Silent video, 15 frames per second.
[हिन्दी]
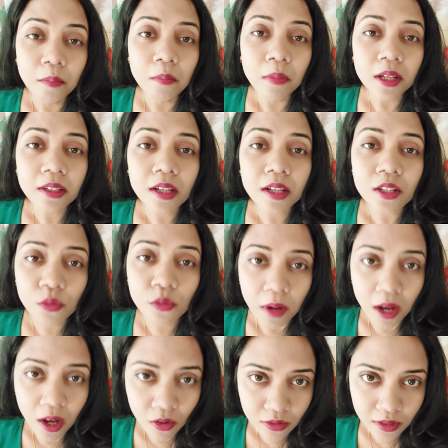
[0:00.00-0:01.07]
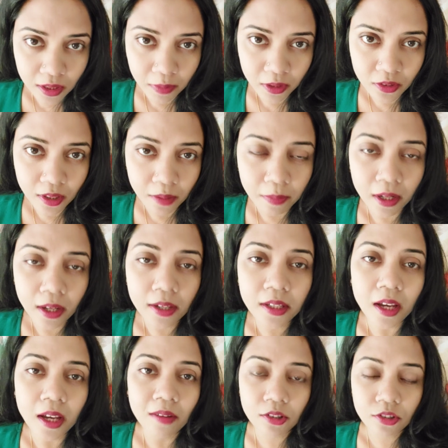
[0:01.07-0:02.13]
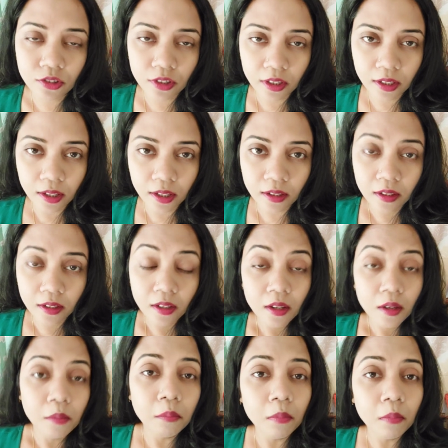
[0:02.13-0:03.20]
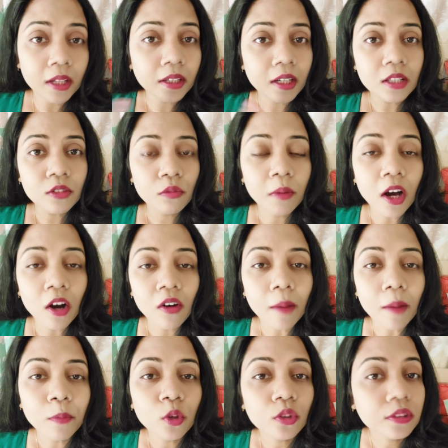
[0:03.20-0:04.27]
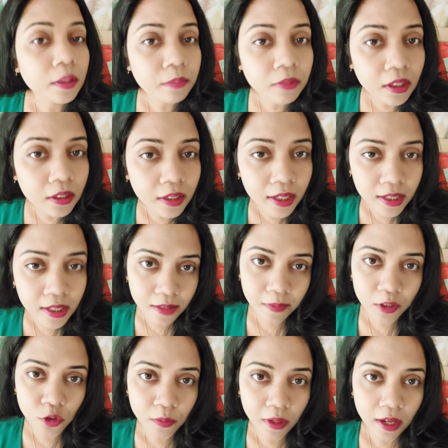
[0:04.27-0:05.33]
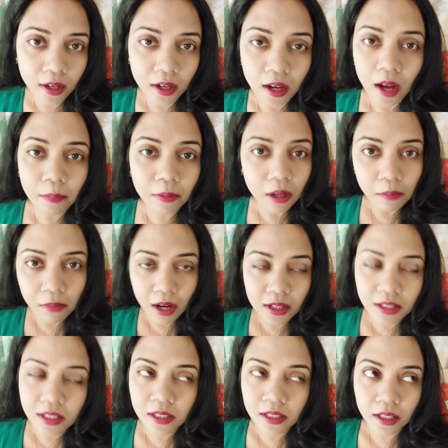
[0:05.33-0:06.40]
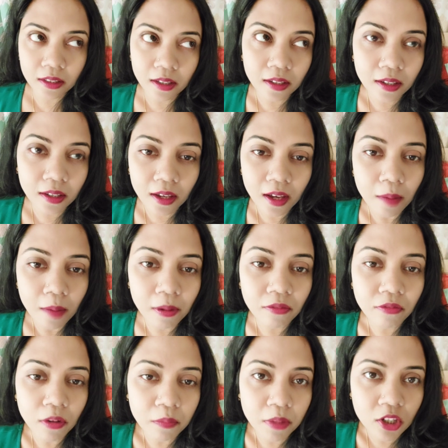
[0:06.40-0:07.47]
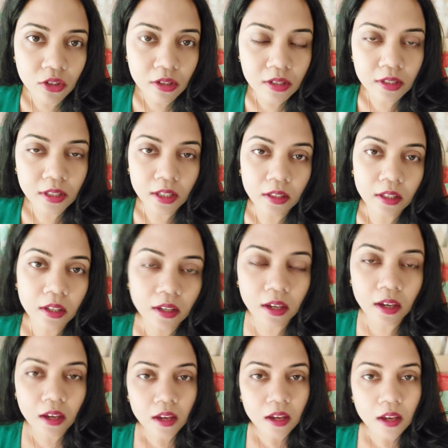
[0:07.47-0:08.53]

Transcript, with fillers: मन का स्वभाव समझना बड़ा ही आवश्यक है मन का स्वभाव आपको तब तक नहीं समझ में आएगा आप कमांड्स दे देंगे आप एफॉर्मेशन दे देंगे